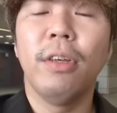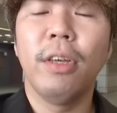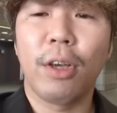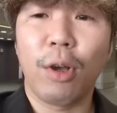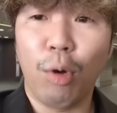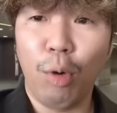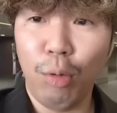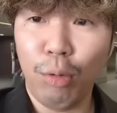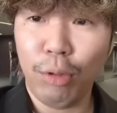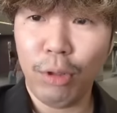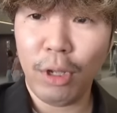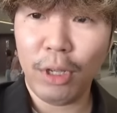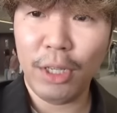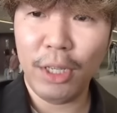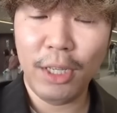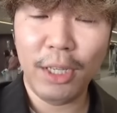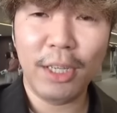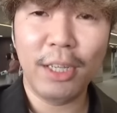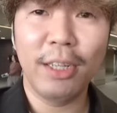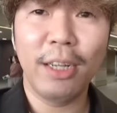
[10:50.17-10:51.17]
えこんな
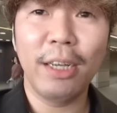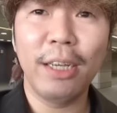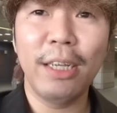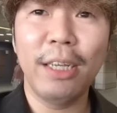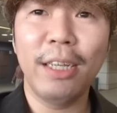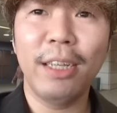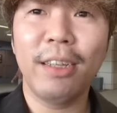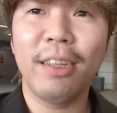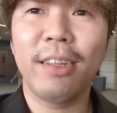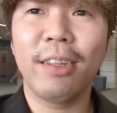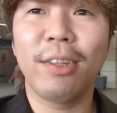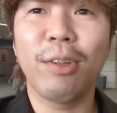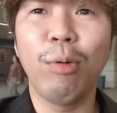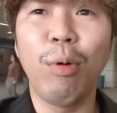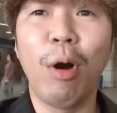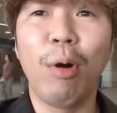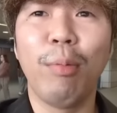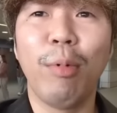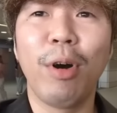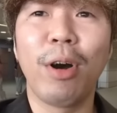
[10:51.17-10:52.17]
人気ない
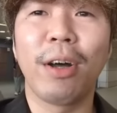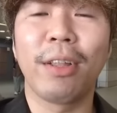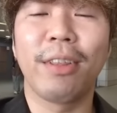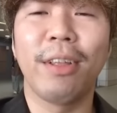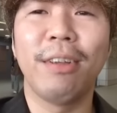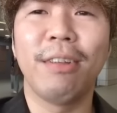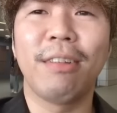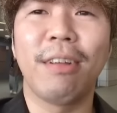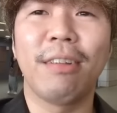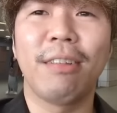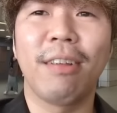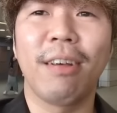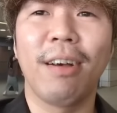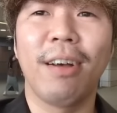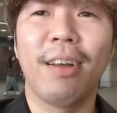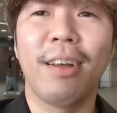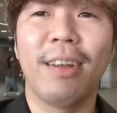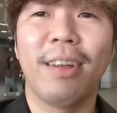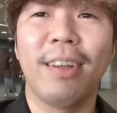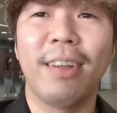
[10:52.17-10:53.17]
とは思わんかったリサリサ
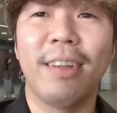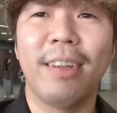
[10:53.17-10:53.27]
が